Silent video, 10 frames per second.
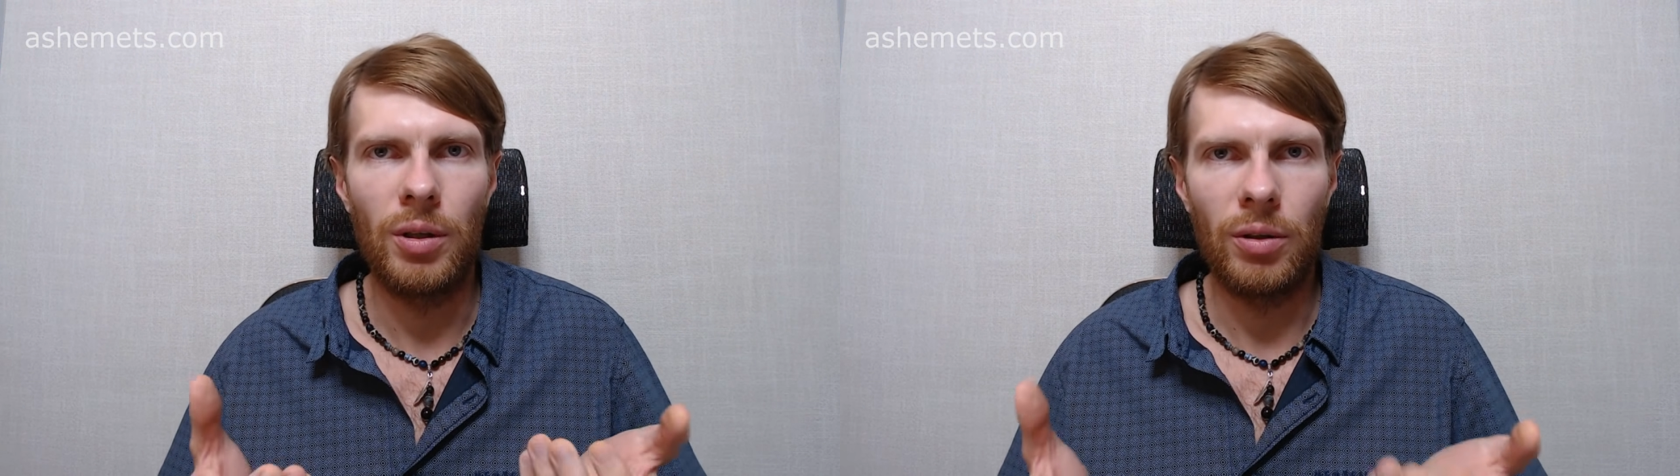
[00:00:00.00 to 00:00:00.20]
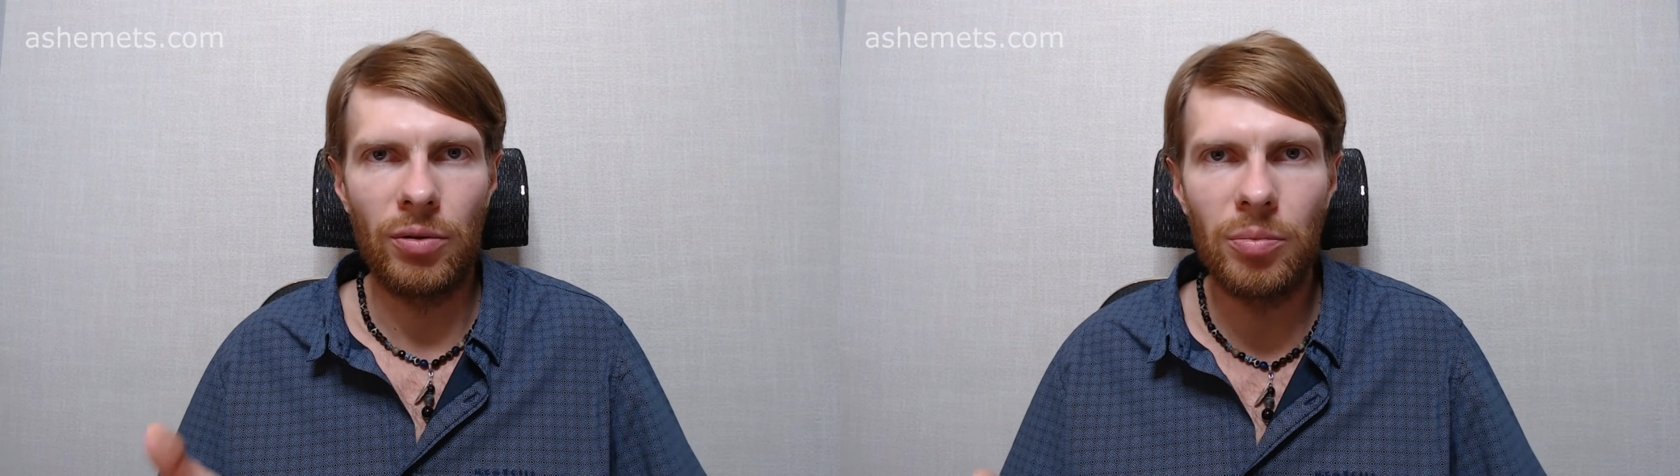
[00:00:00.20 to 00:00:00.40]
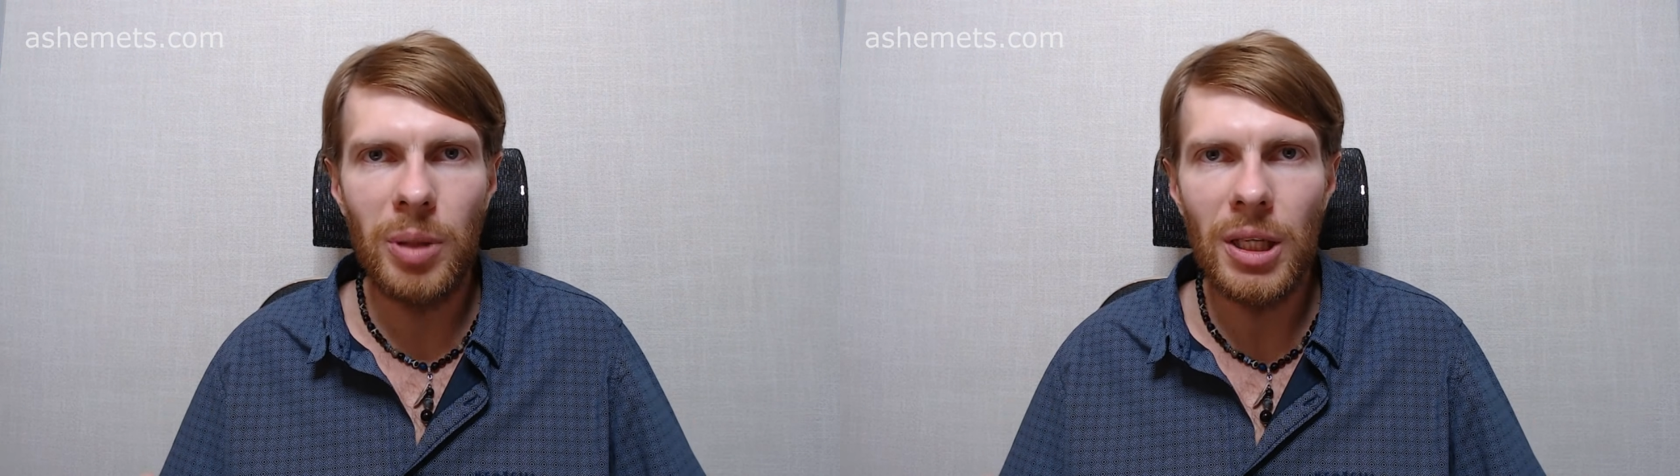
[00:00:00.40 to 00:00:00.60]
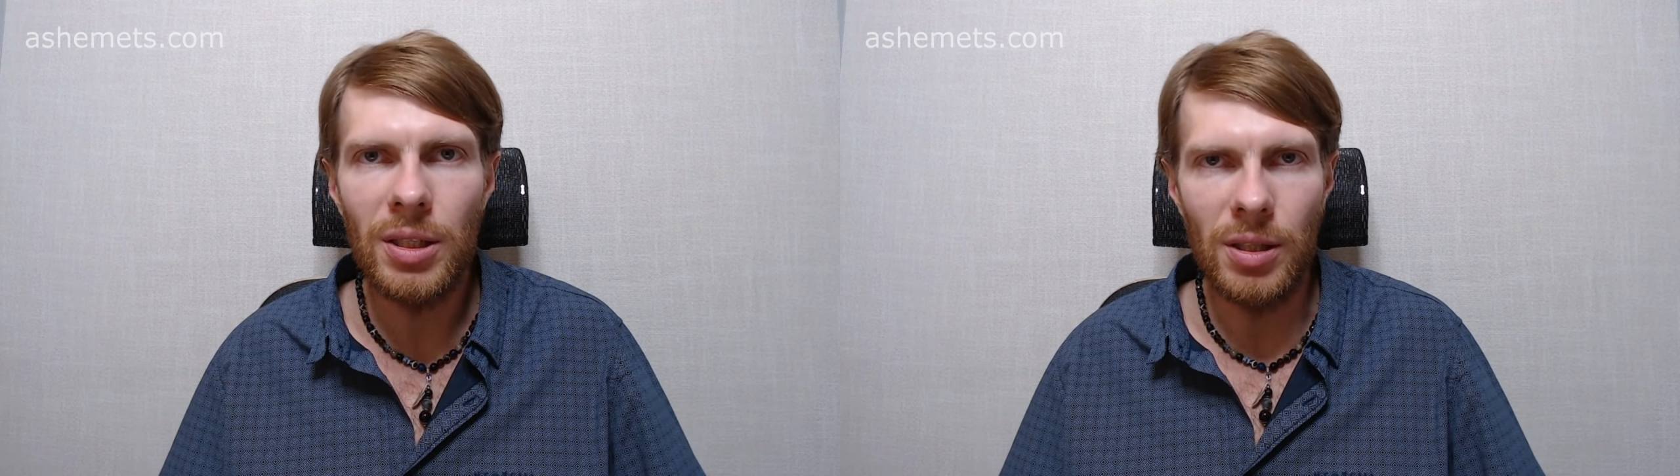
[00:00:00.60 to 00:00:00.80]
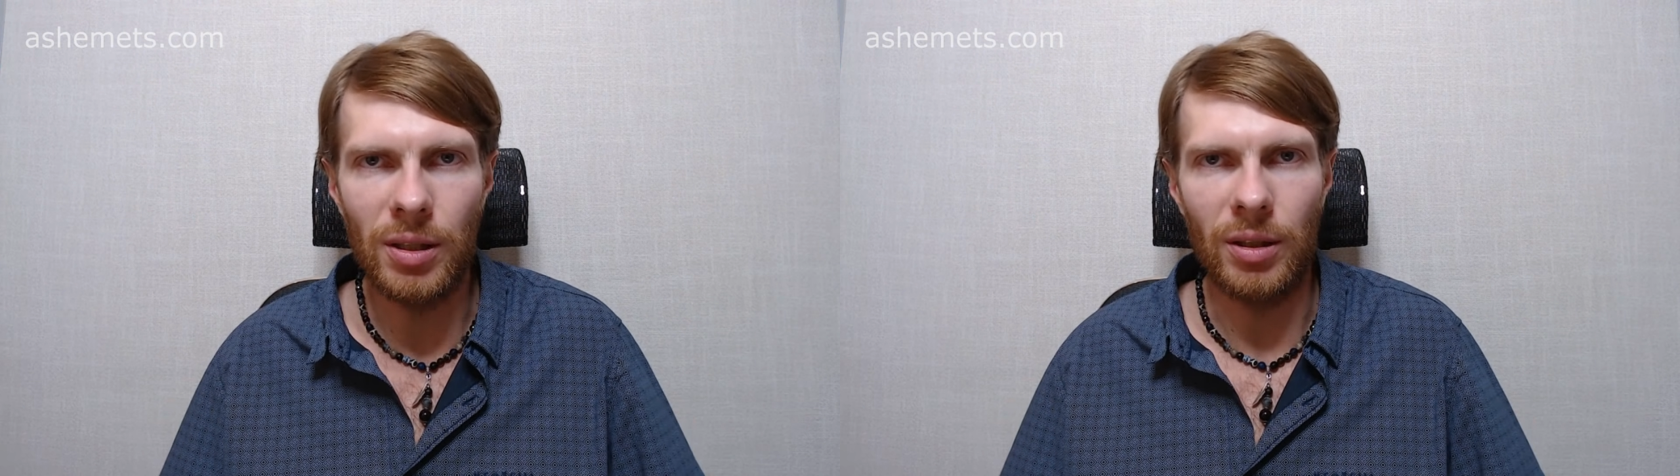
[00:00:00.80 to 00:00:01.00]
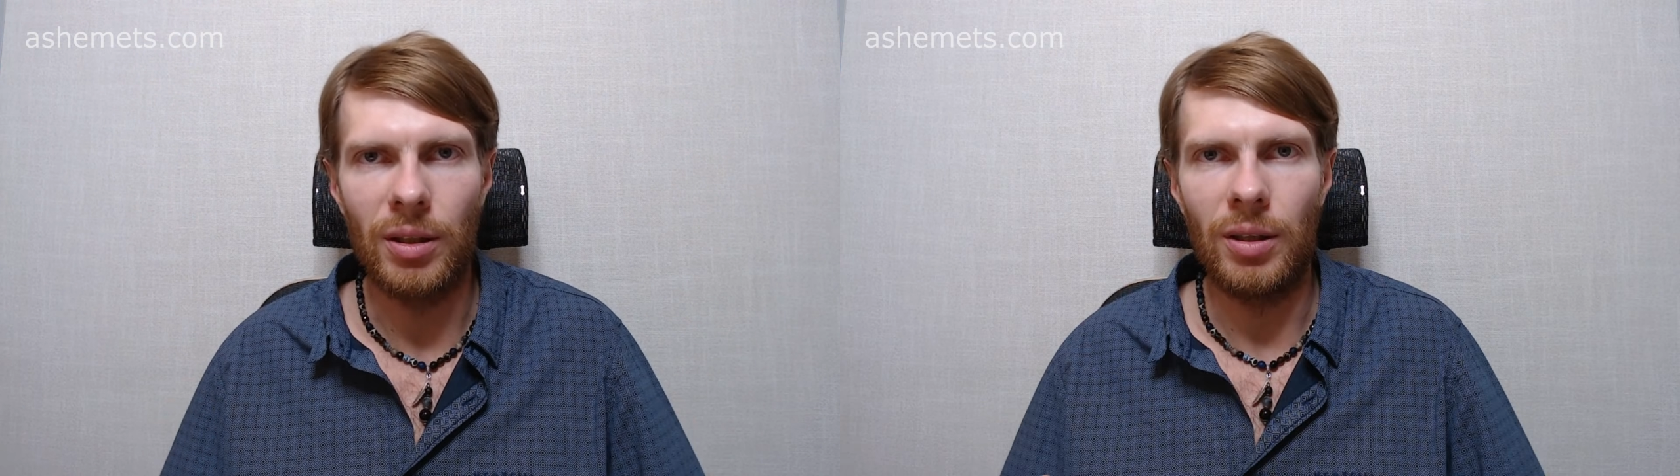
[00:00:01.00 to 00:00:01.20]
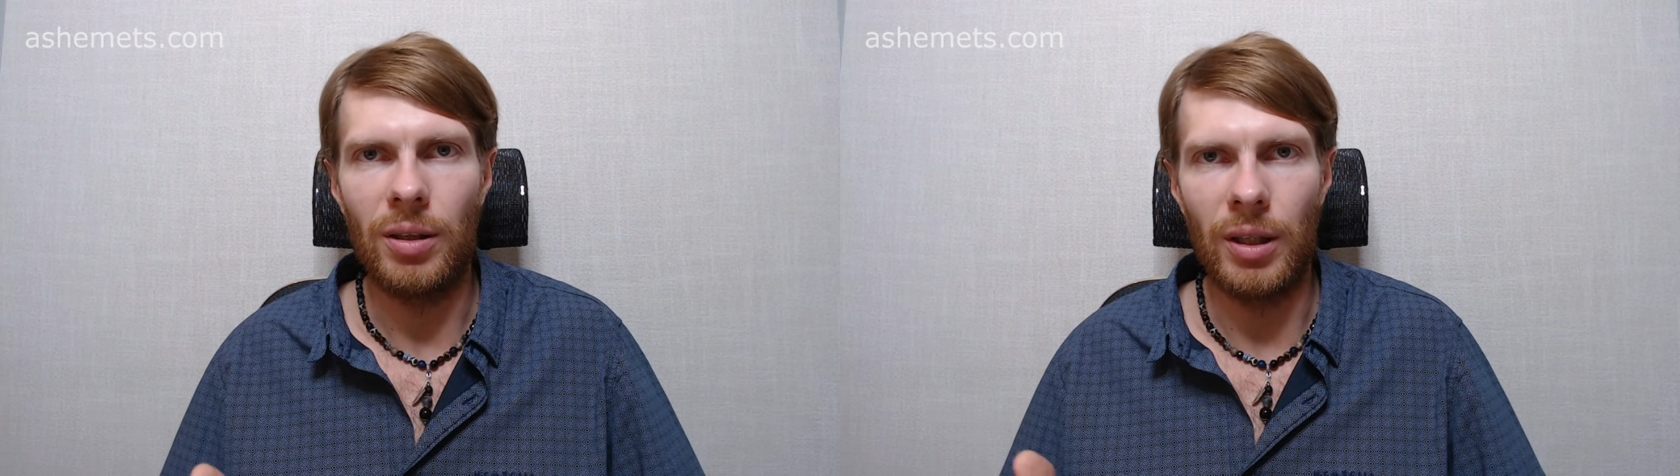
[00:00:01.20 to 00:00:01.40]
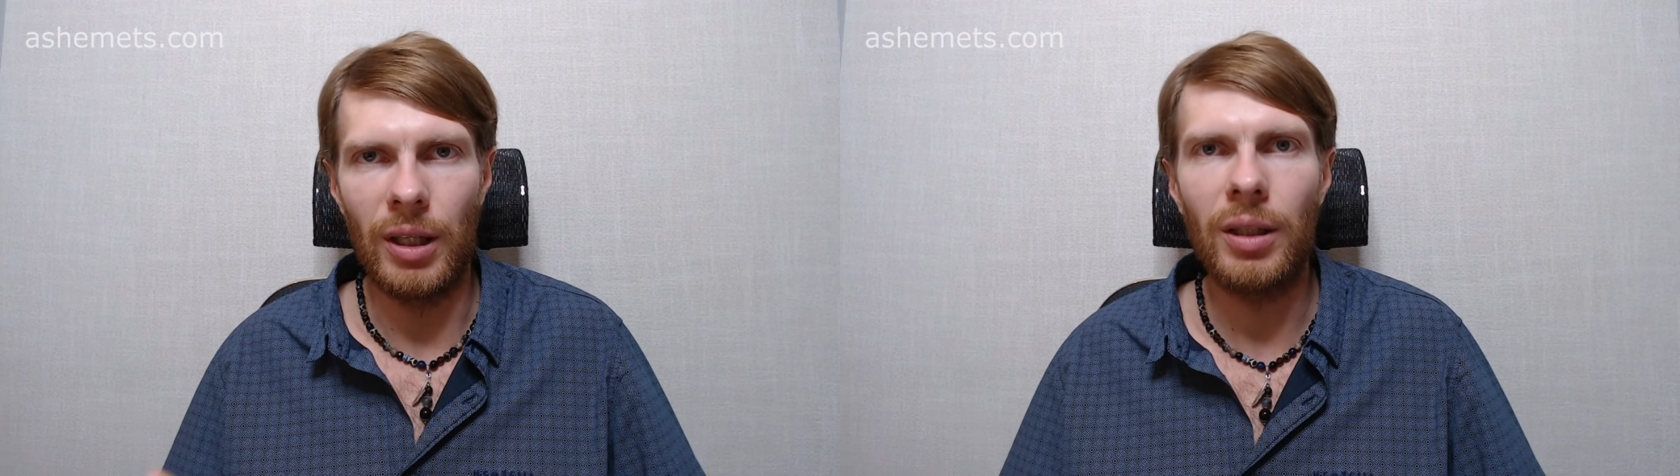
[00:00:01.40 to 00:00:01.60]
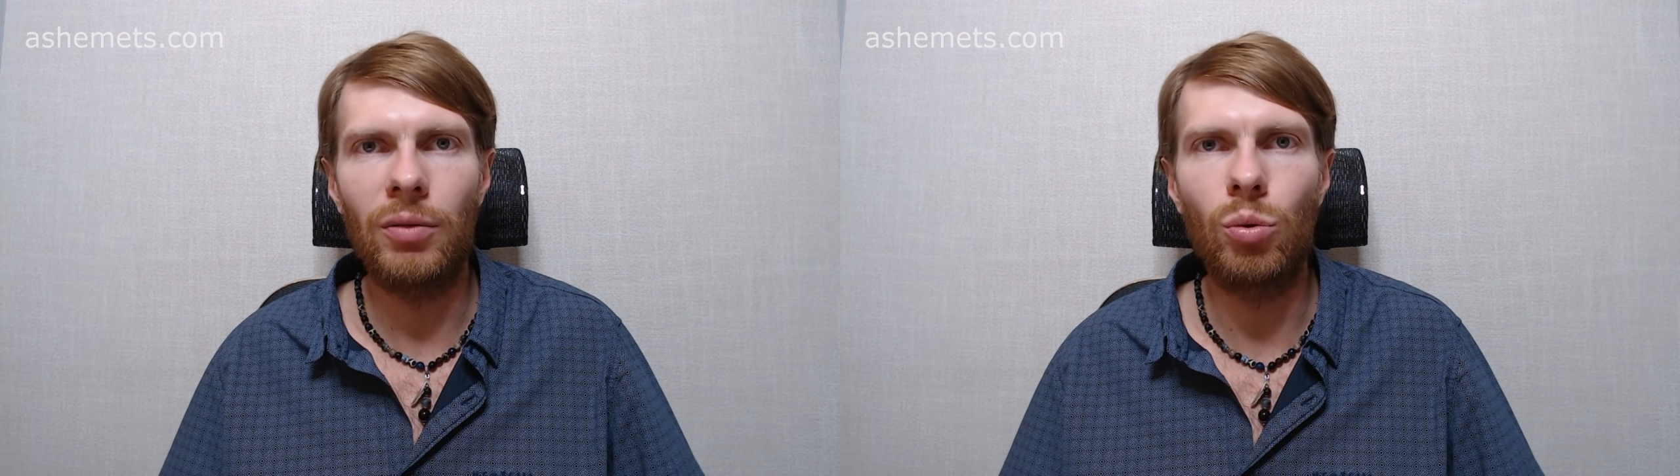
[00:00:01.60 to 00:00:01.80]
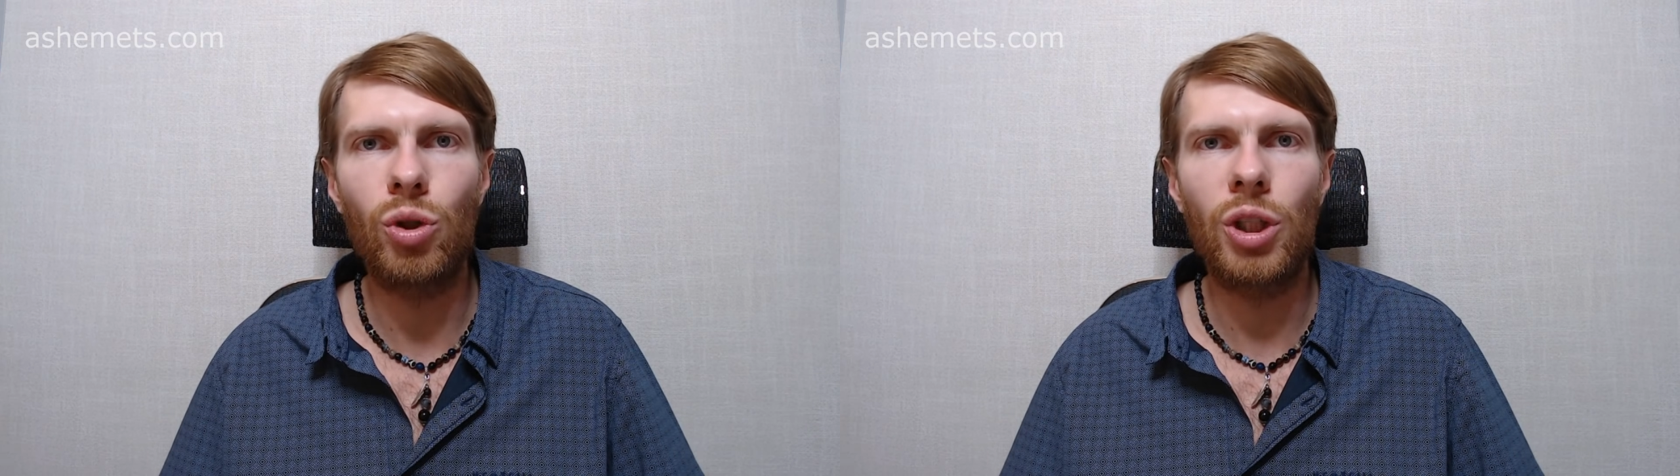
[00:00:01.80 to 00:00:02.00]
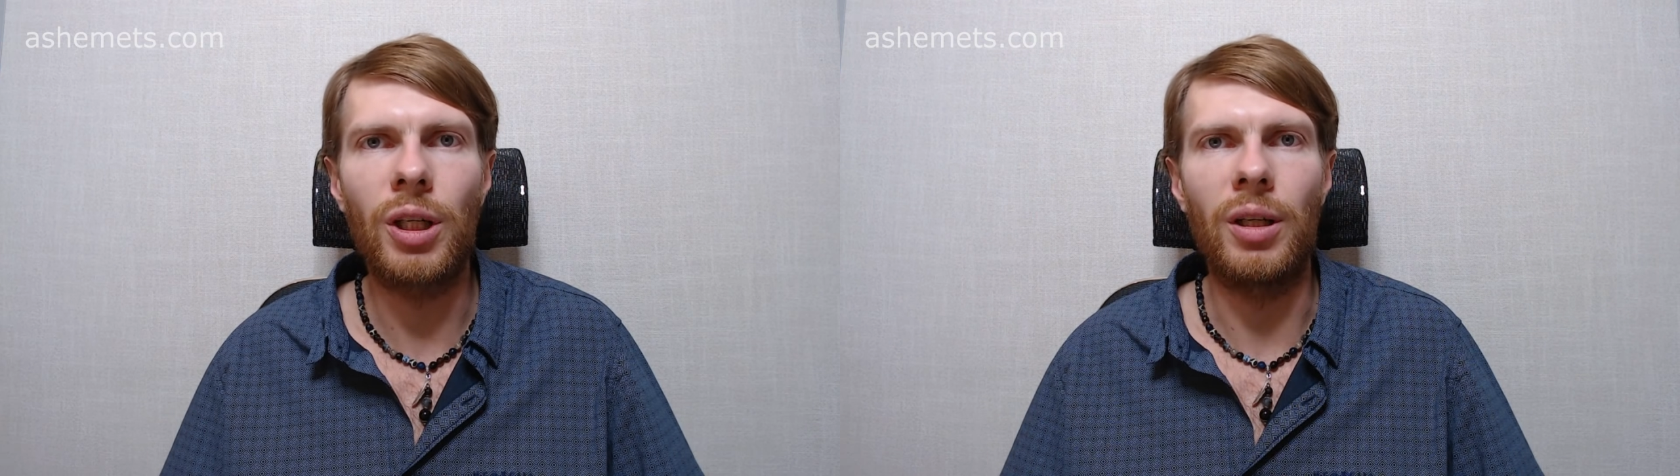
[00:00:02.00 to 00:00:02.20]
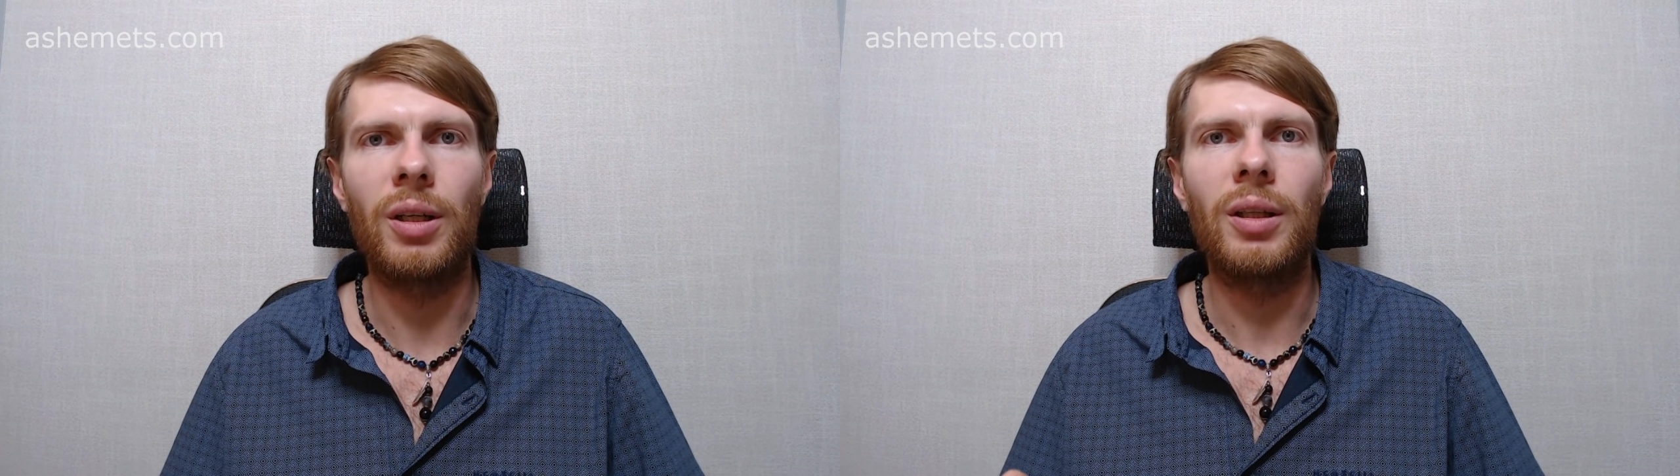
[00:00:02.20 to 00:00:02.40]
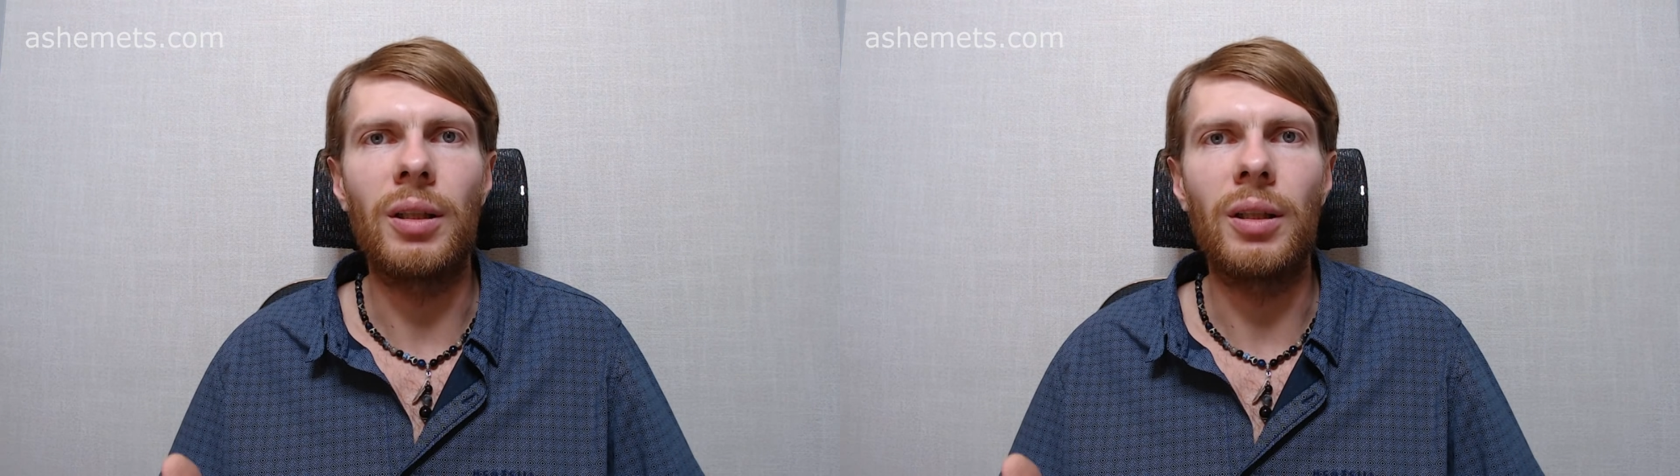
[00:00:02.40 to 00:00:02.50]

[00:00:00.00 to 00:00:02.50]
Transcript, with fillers: вместе и этого уже